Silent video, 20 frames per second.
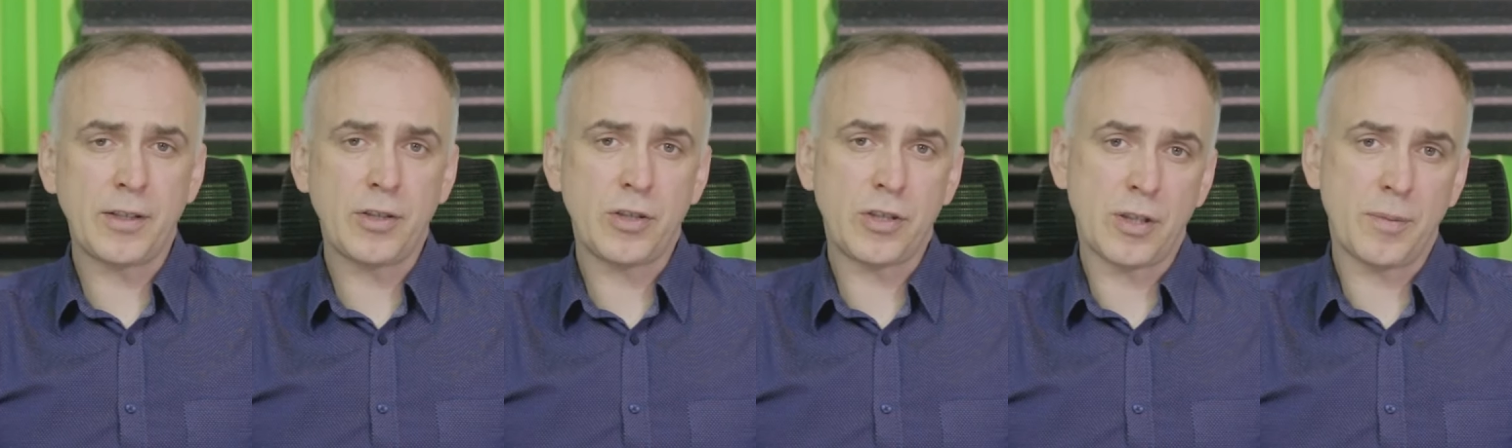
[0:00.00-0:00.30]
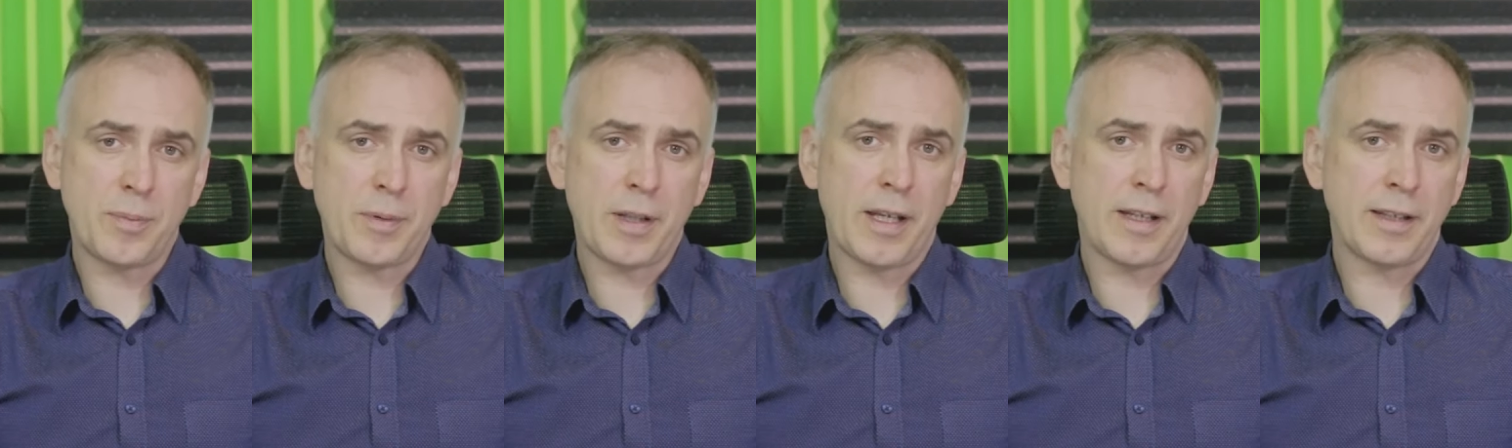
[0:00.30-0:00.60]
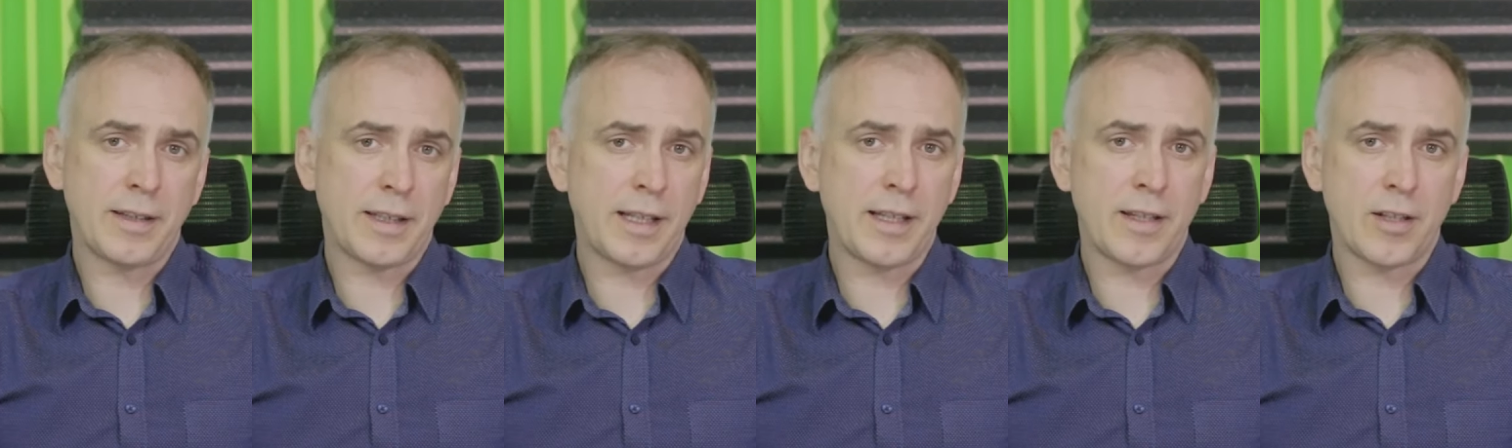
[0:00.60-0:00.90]
szybkiej i
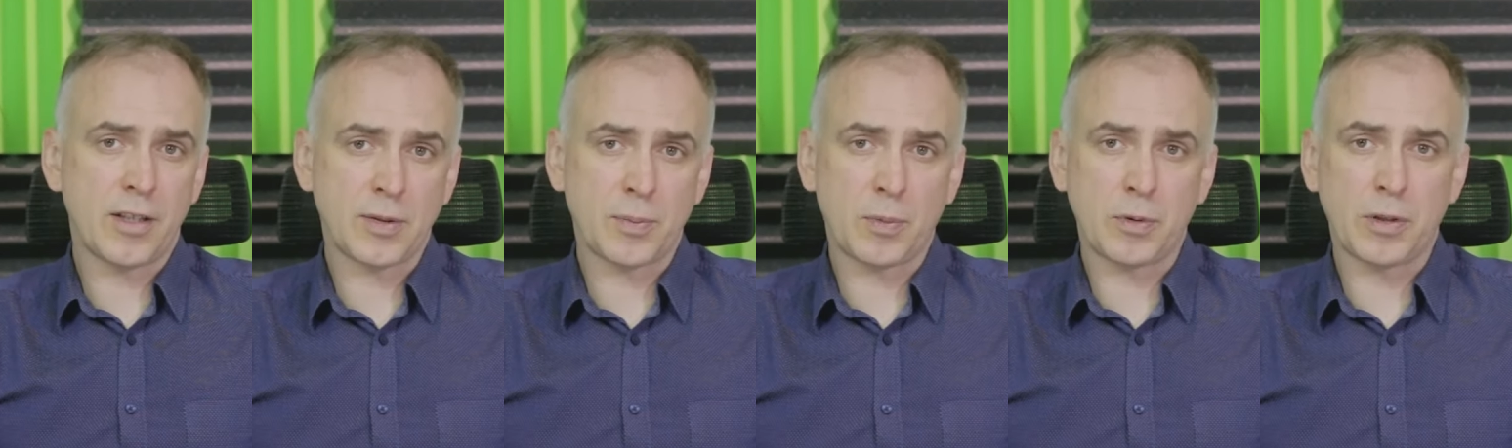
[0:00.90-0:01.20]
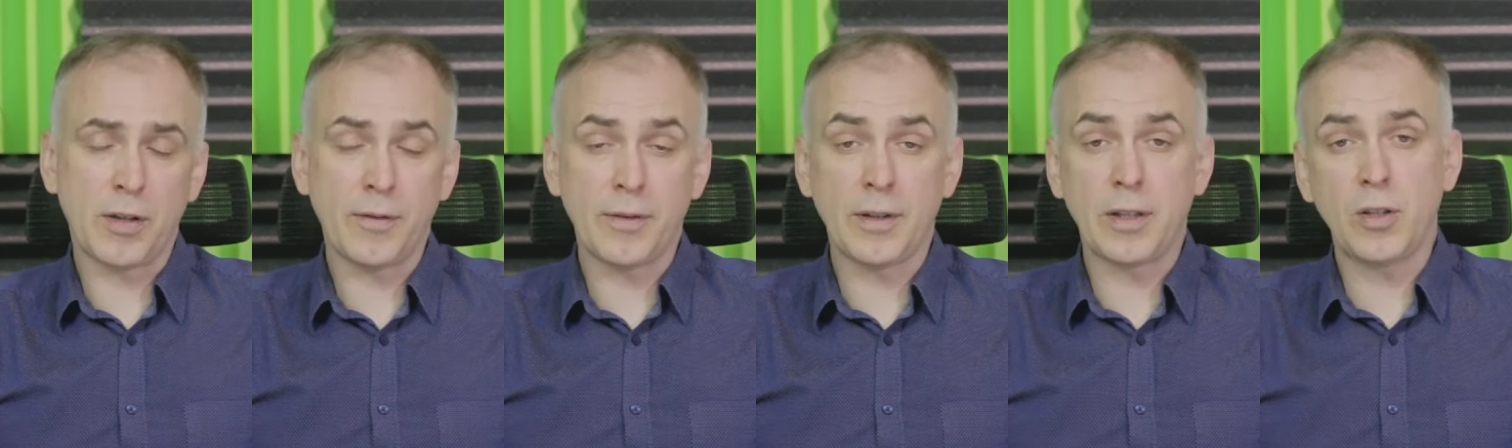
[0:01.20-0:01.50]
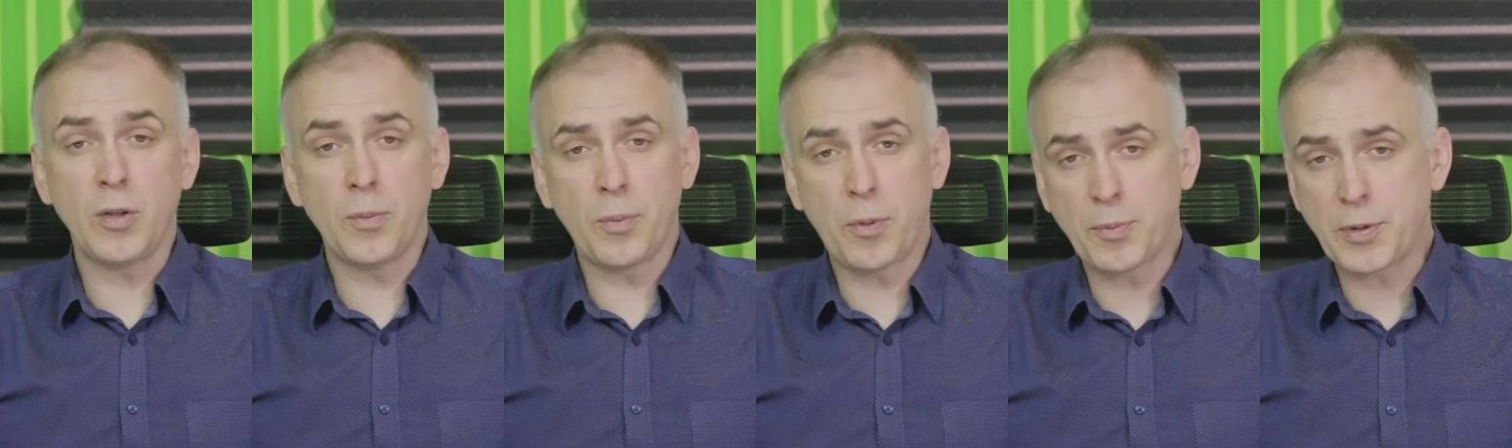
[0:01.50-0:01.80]
taniej rozbudowy
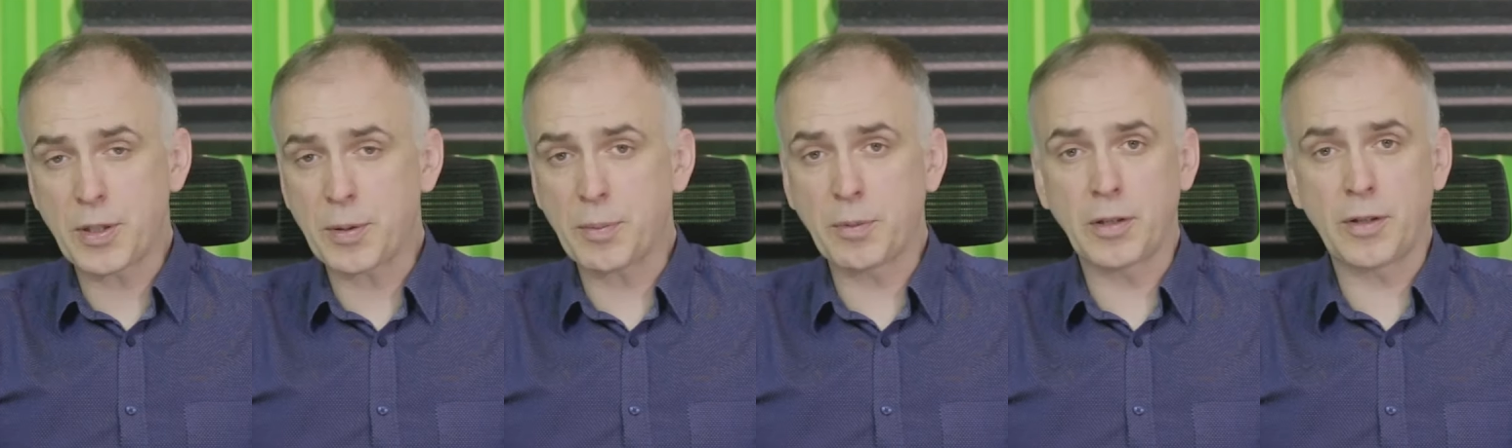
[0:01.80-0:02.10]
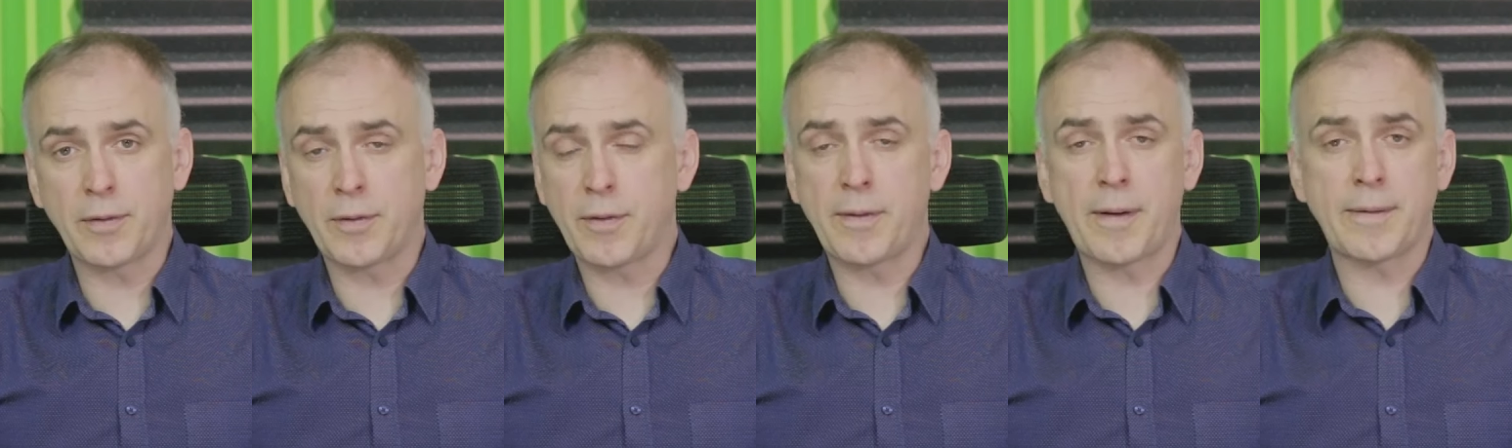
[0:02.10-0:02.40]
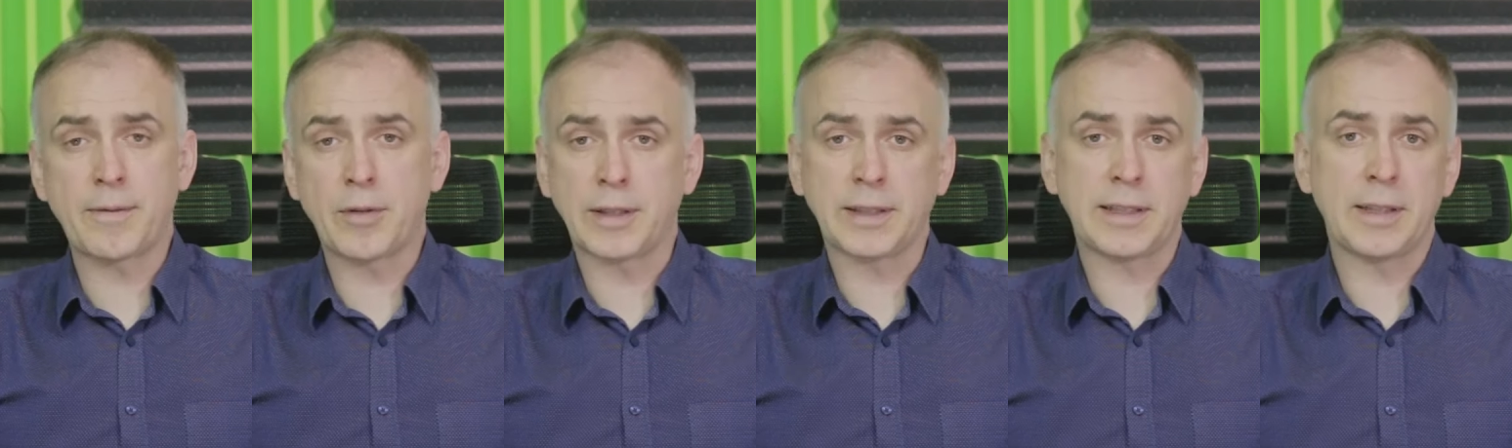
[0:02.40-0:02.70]
lub przebudowy we
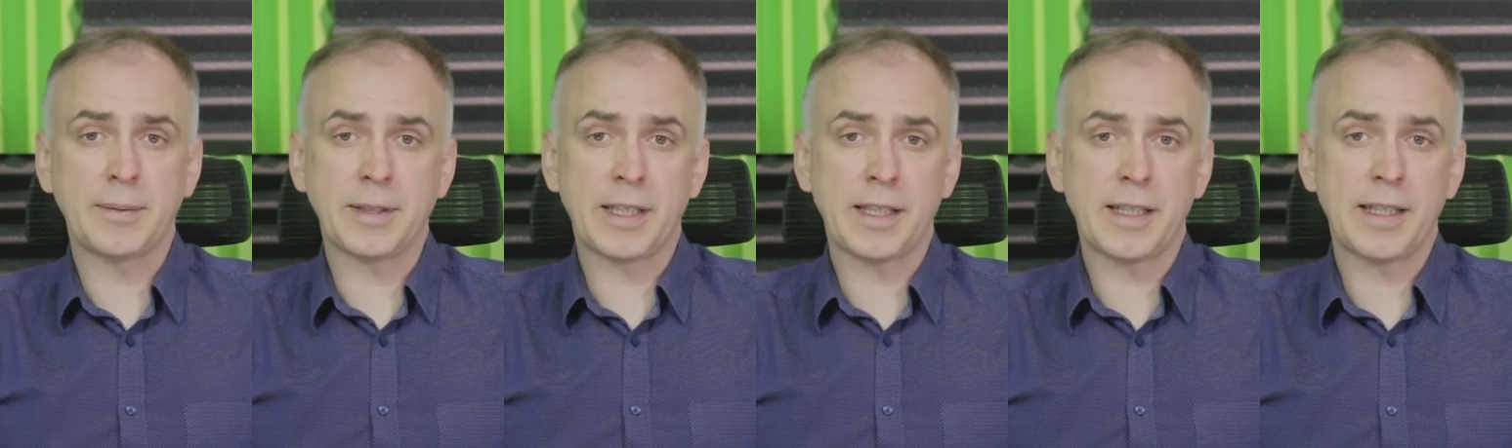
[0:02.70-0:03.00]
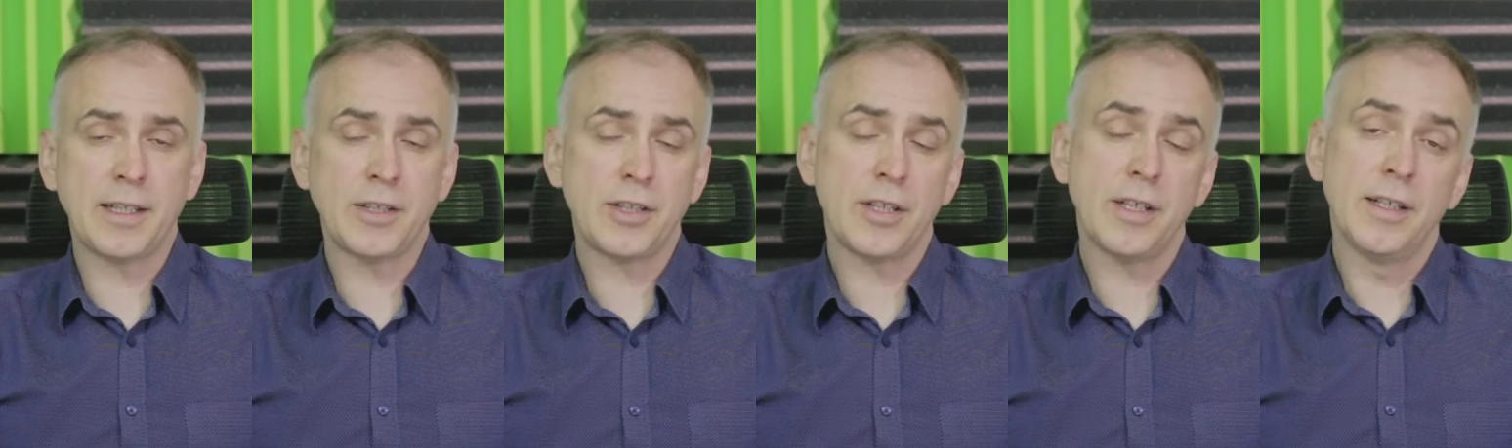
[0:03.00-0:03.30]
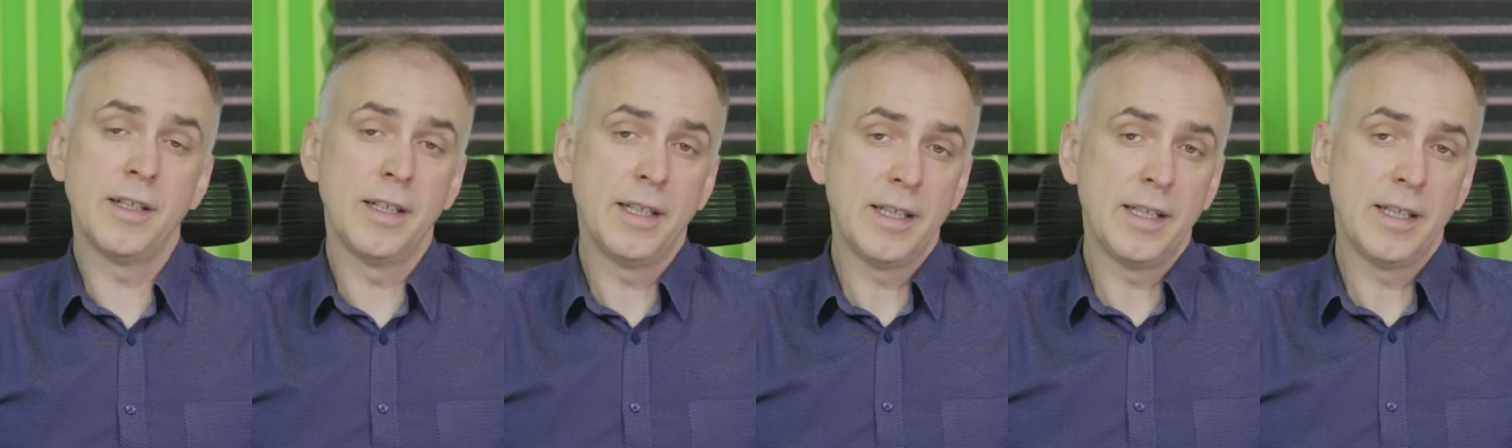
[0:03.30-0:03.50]
własnym zakresie